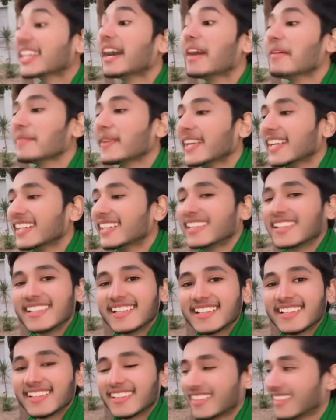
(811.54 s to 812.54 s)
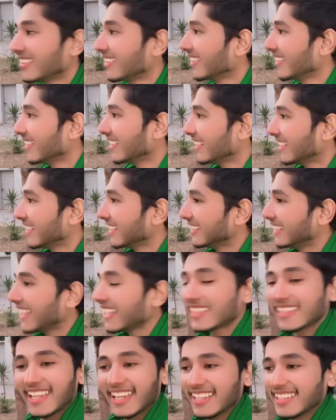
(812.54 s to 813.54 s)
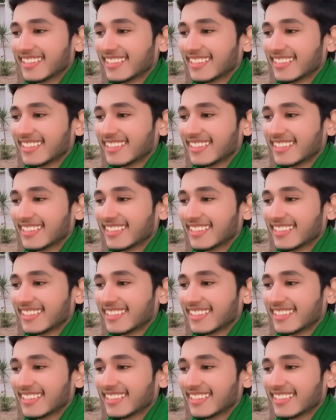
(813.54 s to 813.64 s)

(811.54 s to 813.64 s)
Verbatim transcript: कहाँ पे देख के आए